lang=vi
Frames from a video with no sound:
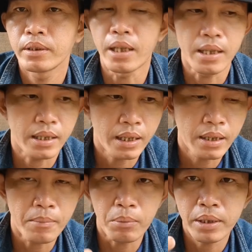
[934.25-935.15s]
thì
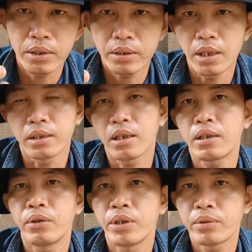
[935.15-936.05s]
cái một cái chương trình
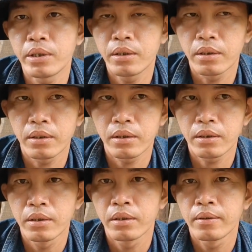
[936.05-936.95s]
kết nối yêu thương
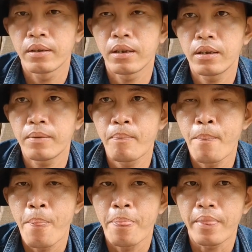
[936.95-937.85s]
đó,
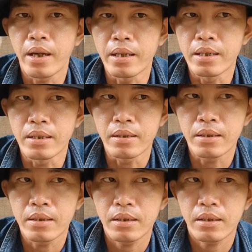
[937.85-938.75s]
thì
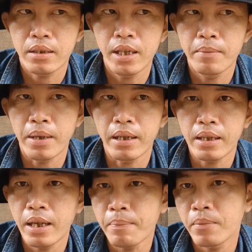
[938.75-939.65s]
khi mà
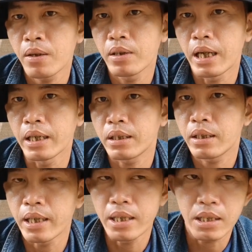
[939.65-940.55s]
đã ghép đôi lại
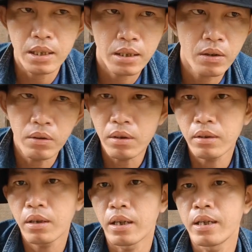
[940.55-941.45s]
thì có
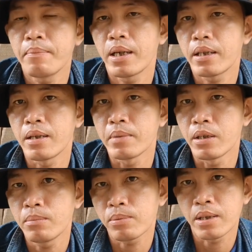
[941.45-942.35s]
thể mà tìm
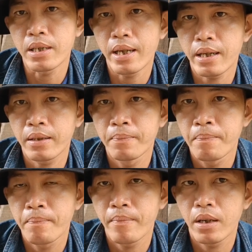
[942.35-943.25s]
hiểu một thời gian
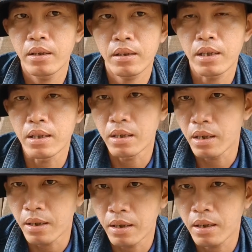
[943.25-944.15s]
đó, thì
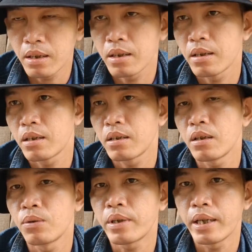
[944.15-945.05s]
họ
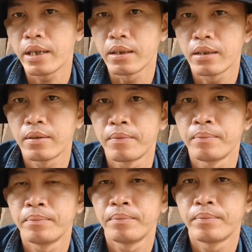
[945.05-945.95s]
ok
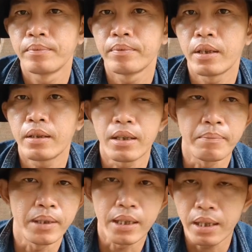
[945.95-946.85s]
đó, thì
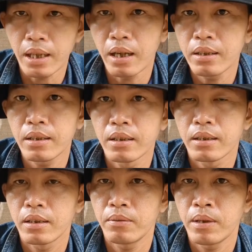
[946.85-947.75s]
mình tiến tới
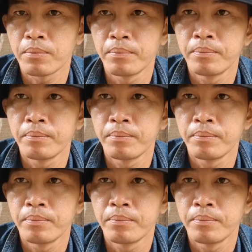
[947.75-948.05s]
đúng không